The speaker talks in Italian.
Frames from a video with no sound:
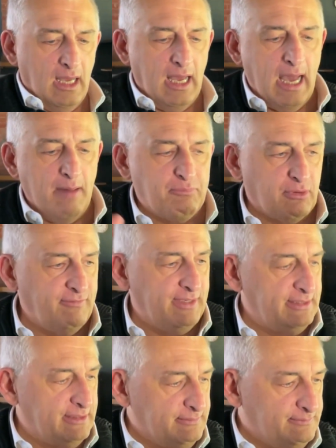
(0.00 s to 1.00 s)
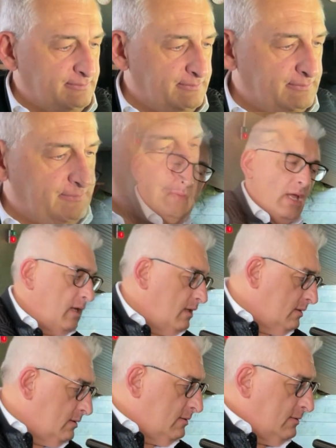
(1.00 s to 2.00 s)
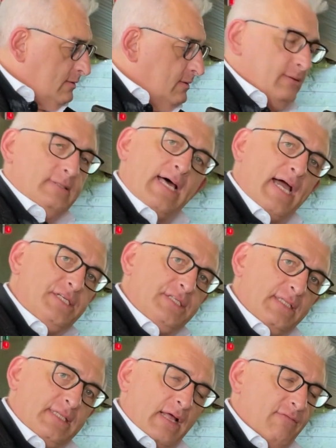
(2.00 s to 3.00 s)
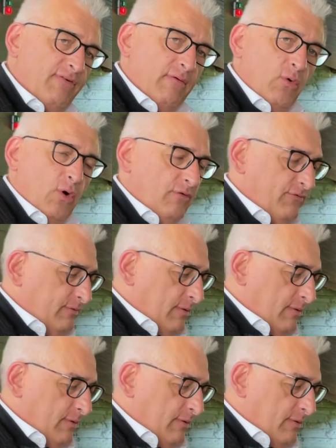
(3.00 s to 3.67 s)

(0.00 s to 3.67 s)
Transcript: Aproved, Dystate Alpha Wolf,